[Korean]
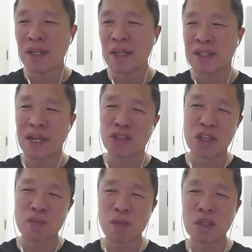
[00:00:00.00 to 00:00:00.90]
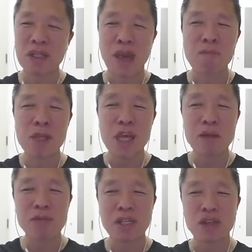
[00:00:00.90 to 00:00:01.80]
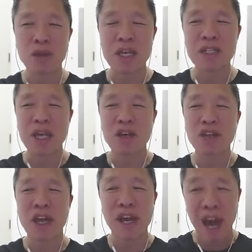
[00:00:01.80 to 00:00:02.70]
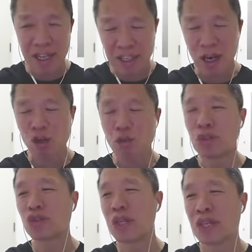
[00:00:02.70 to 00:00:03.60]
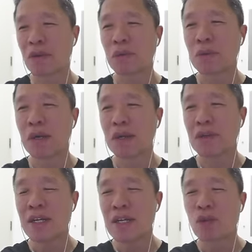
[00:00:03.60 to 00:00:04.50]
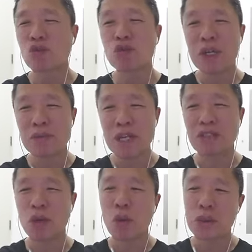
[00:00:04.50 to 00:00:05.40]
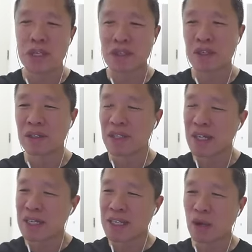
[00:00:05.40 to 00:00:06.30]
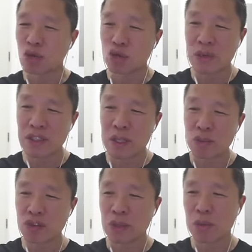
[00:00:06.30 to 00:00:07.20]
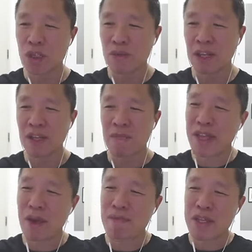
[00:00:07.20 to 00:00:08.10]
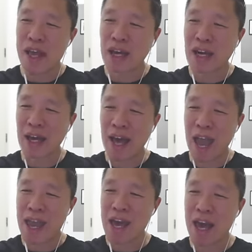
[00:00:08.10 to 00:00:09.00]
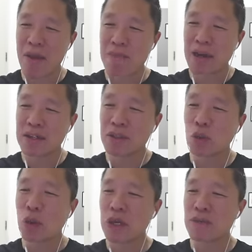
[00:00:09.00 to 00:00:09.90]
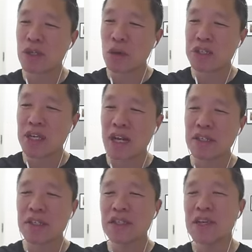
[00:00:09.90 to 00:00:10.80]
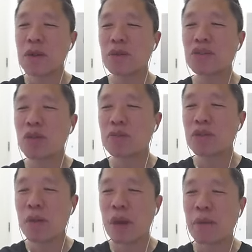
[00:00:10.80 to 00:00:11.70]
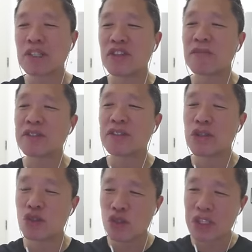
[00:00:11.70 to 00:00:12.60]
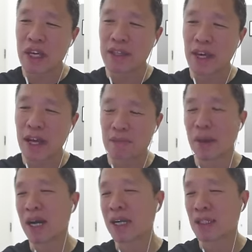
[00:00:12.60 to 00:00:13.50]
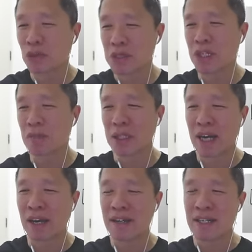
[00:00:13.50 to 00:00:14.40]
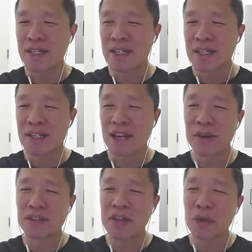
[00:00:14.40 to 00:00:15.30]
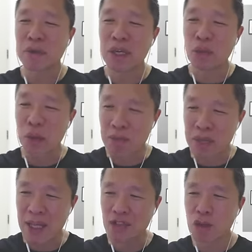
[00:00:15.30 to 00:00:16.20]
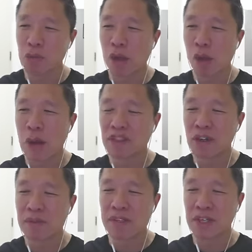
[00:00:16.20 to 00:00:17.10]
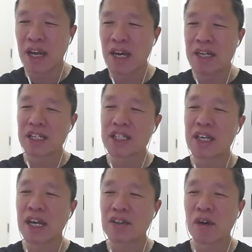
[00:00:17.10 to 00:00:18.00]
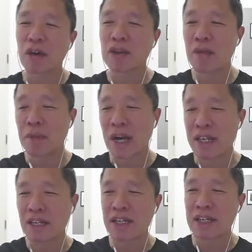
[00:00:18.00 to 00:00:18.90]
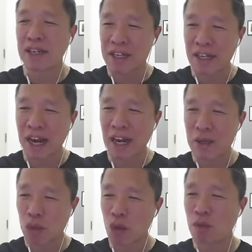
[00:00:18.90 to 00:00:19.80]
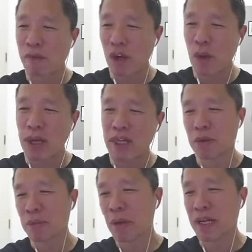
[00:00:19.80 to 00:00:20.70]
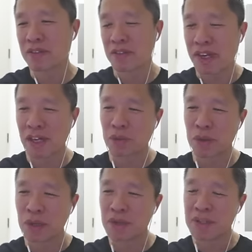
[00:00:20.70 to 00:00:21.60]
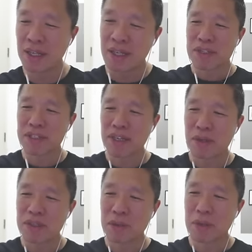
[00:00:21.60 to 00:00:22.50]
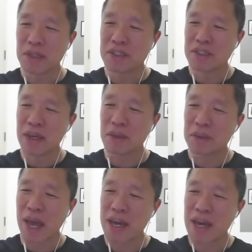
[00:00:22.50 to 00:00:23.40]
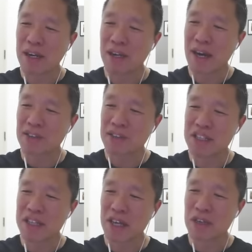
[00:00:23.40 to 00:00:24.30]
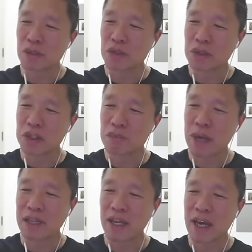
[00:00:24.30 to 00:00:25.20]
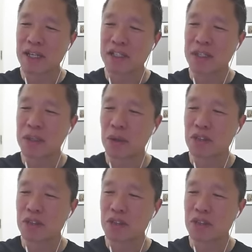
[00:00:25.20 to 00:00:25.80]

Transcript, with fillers: 따라서 이 부분은 엔비디아 입장에서는 굉장히 커다란 악재라고 볼 수도 있는 거고요. 구글 입장에서는 호재죠. 자, 그리고 두 번째 뉴스를 보시면 엔비디아가 AI의 빠른 도입을 촉진하는 새로운 소프트웨어와 서비스를 출시했다라는 반가운 소식입니다. 자 이번에 새롭게 도입된 소프트웨어와 서비스가 시장에서 어떠한 반향을 일으키는가 이 부분을 확인할 필요가 있을 것 같고요. 세 번째로는 새로운 AR 글라스 시대를 꿈꾸는 메타의 CEO